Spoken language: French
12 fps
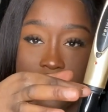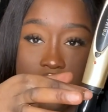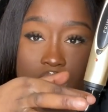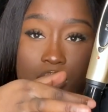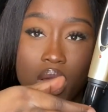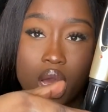
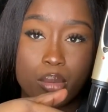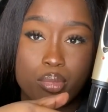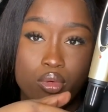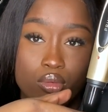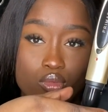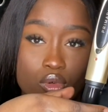démarre un
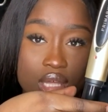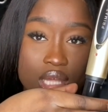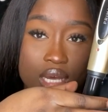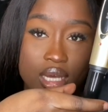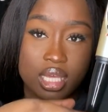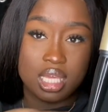peu
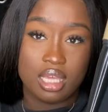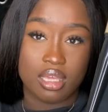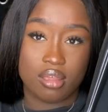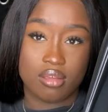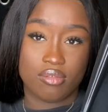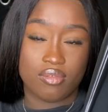moyen et
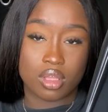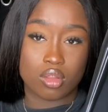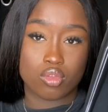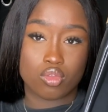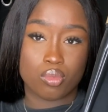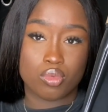il vient
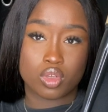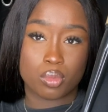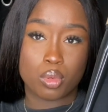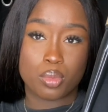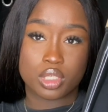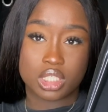de plus en
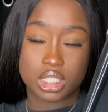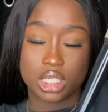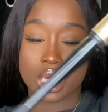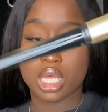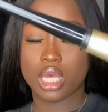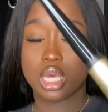plus
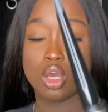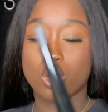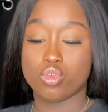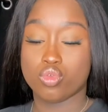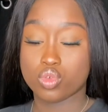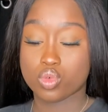petit.
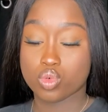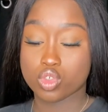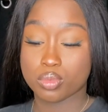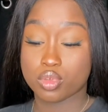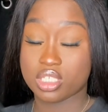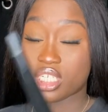Du coup,
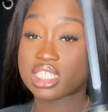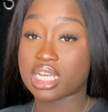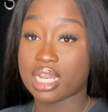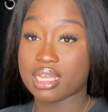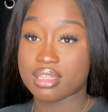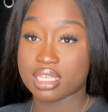je me suis dit que
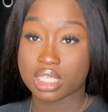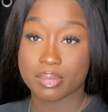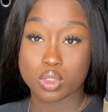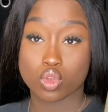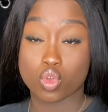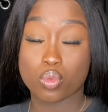j'allais tester
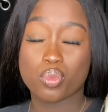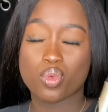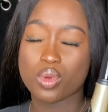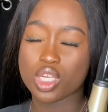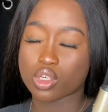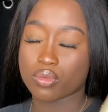parce que
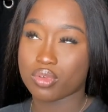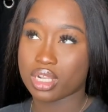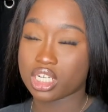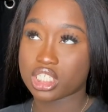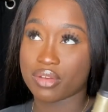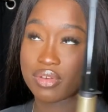depuis, j'en
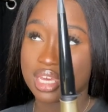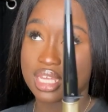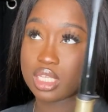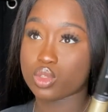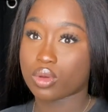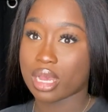voulais un. J'avais
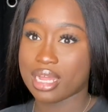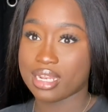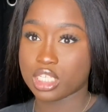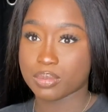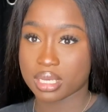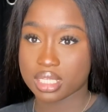regardé sur
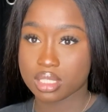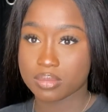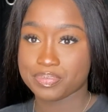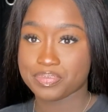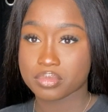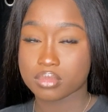
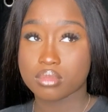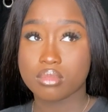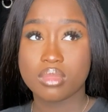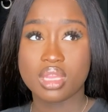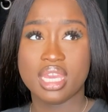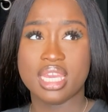AliExpress
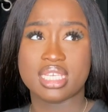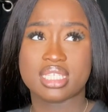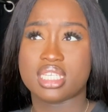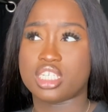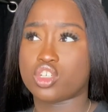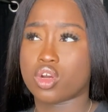et
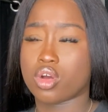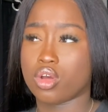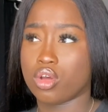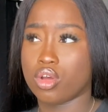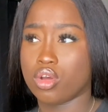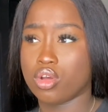c'était genre...
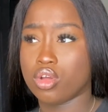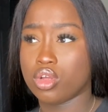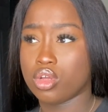Euh,